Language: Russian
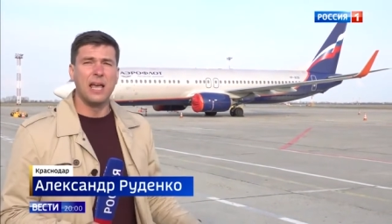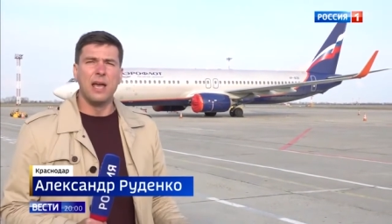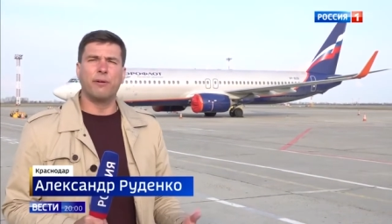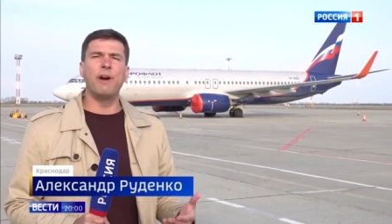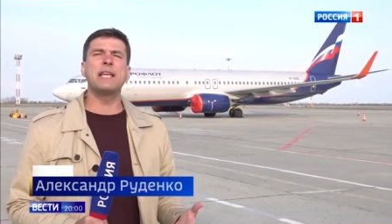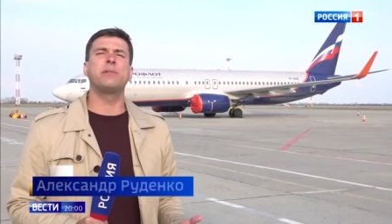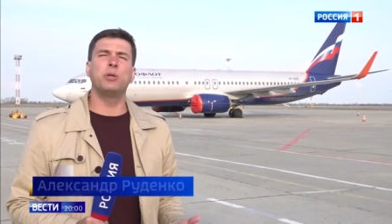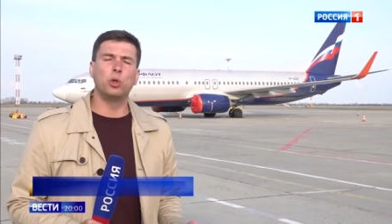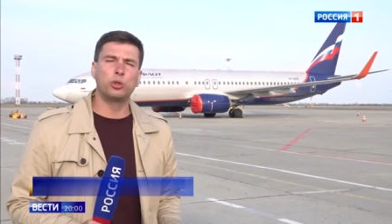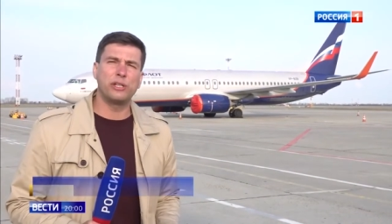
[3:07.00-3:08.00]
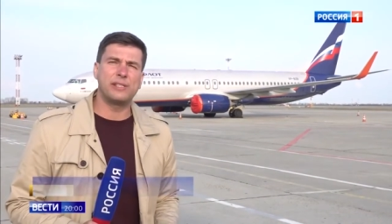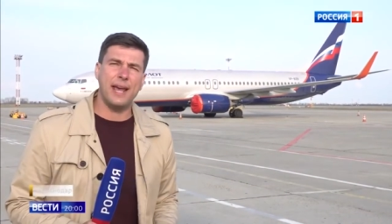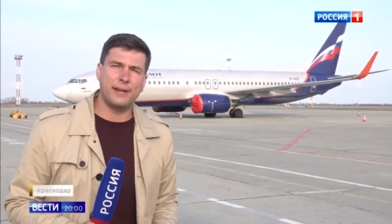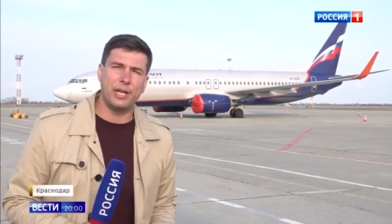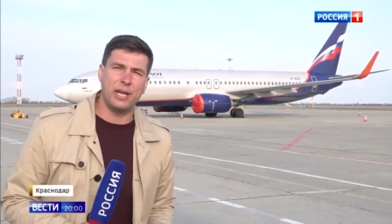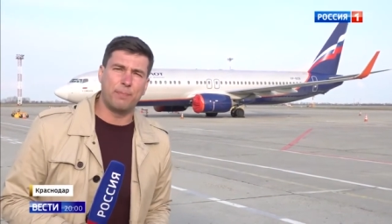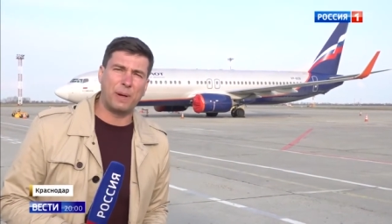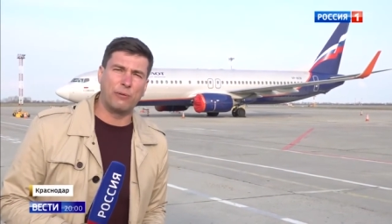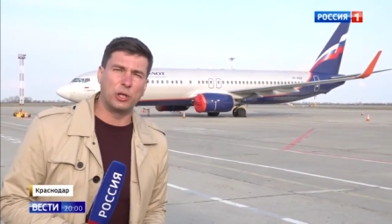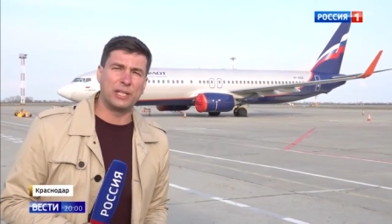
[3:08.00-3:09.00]
в эти минуты техники
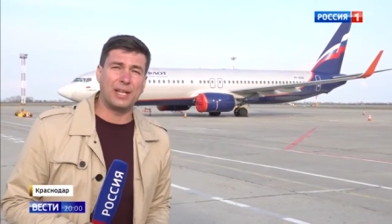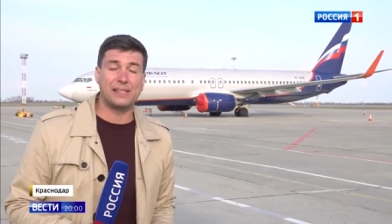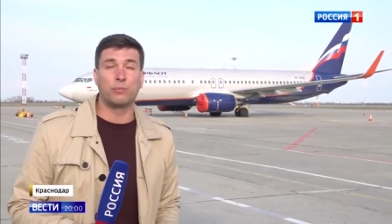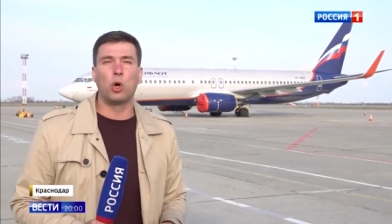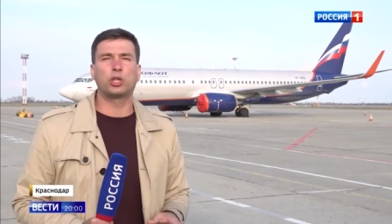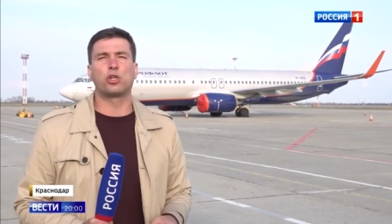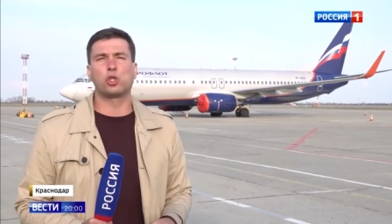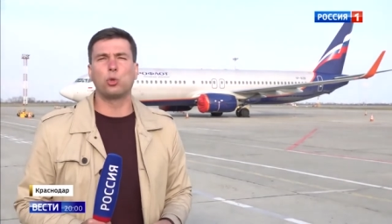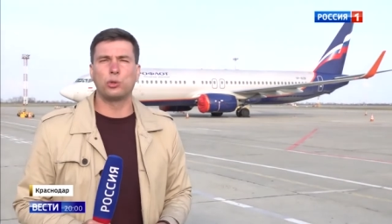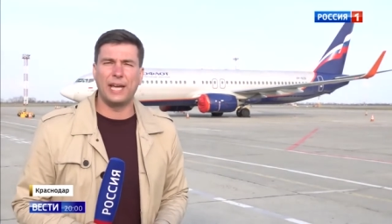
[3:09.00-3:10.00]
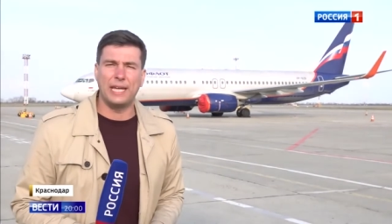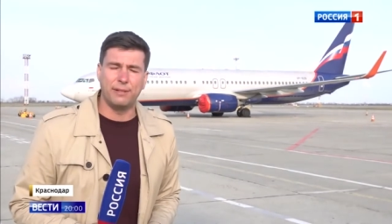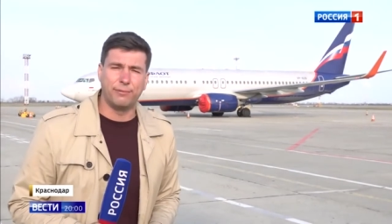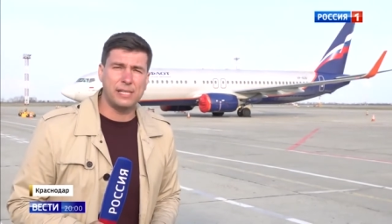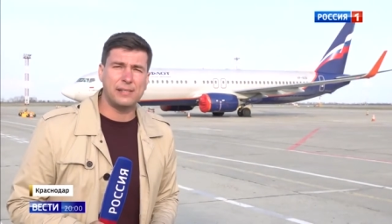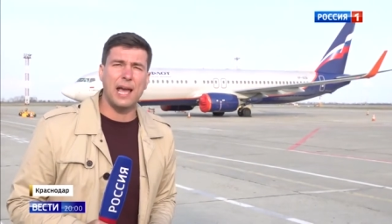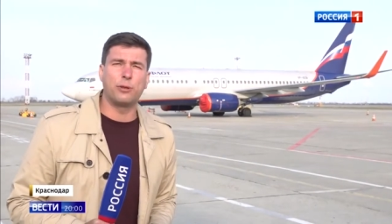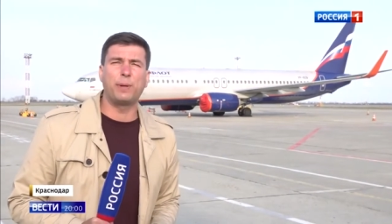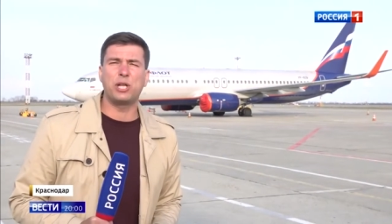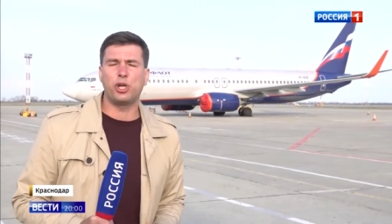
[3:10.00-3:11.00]
проводят осмотр судна и
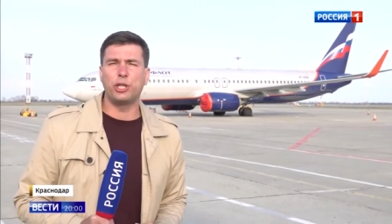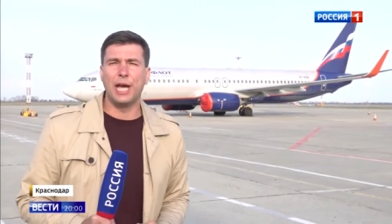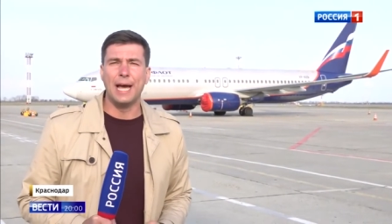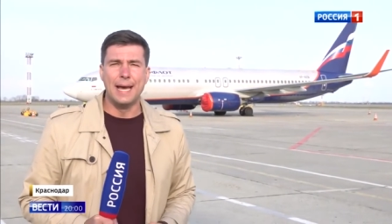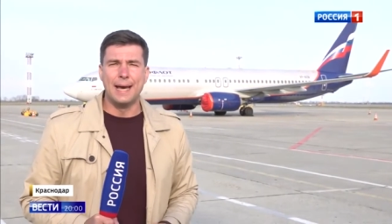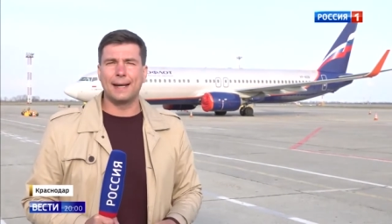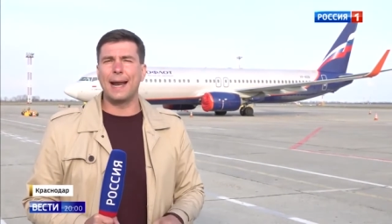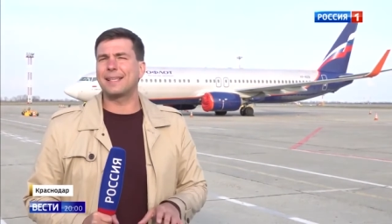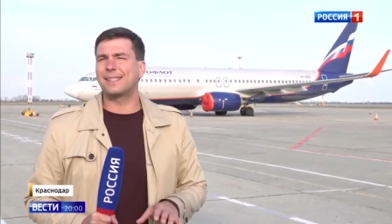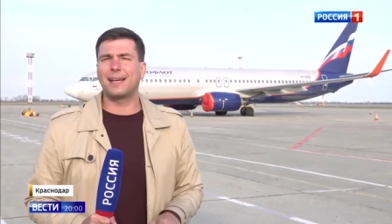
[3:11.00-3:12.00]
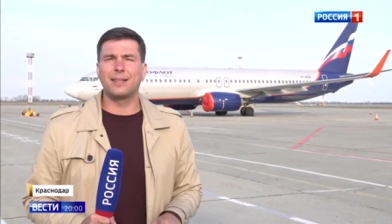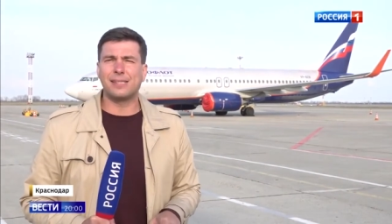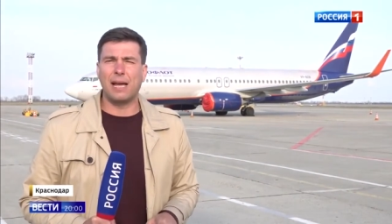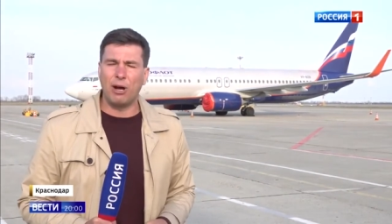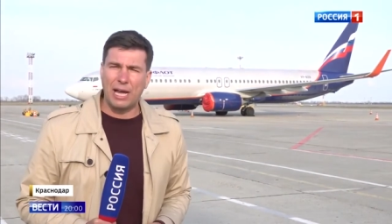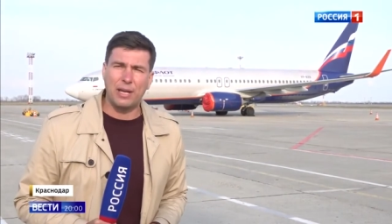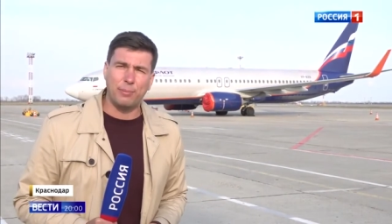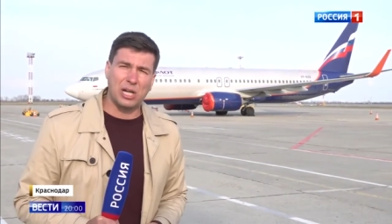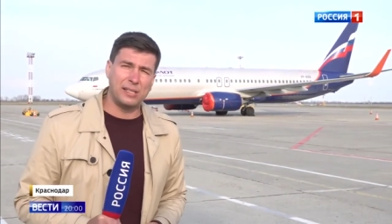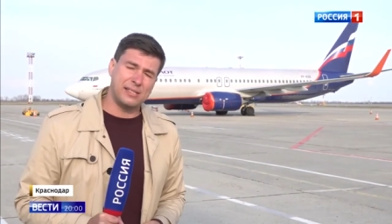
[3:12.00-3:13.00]
выясняют причины раз согласования
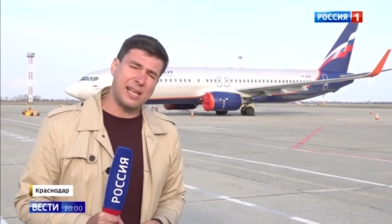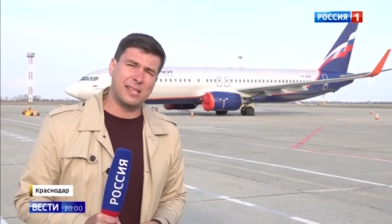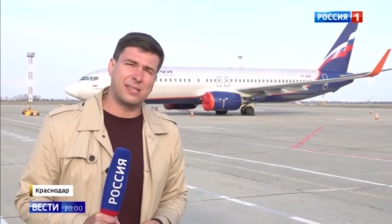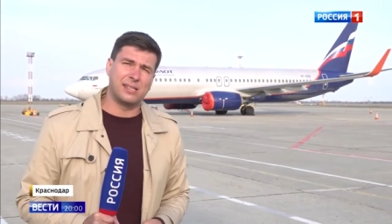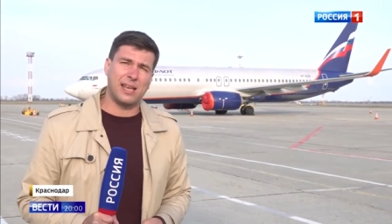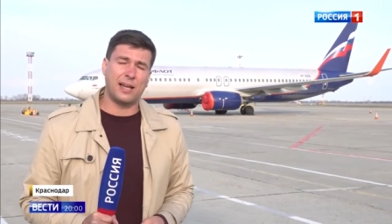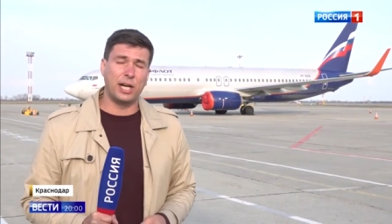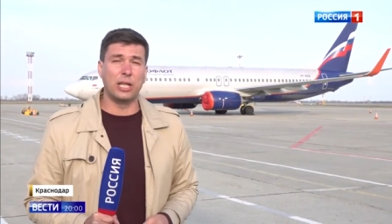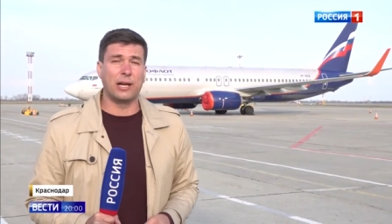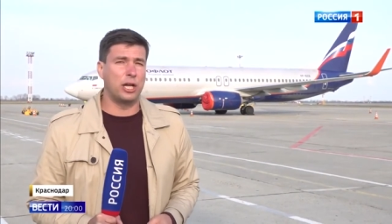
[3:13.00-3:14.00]
механизации закрылок.